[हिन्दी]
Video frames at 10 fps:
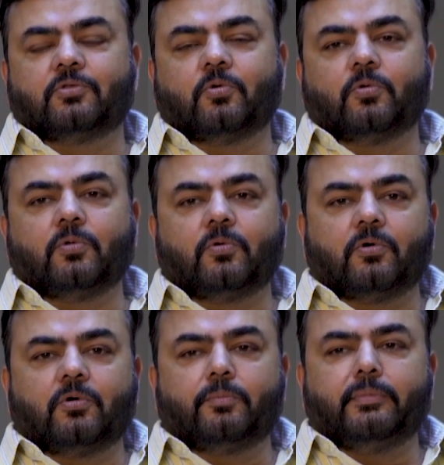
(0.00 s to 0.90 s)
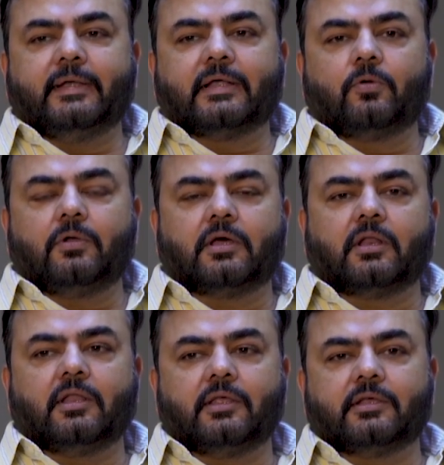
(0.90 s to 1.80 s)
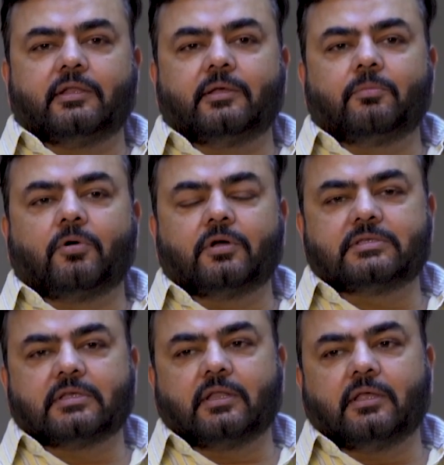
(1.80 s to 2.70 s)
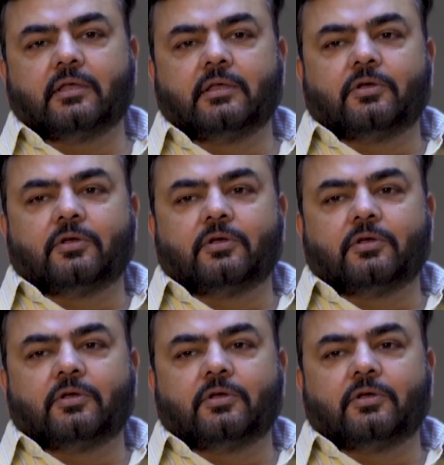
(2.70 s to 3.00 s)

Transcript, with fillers: तो उनको मीट आउट करने के लिए बहुत सारे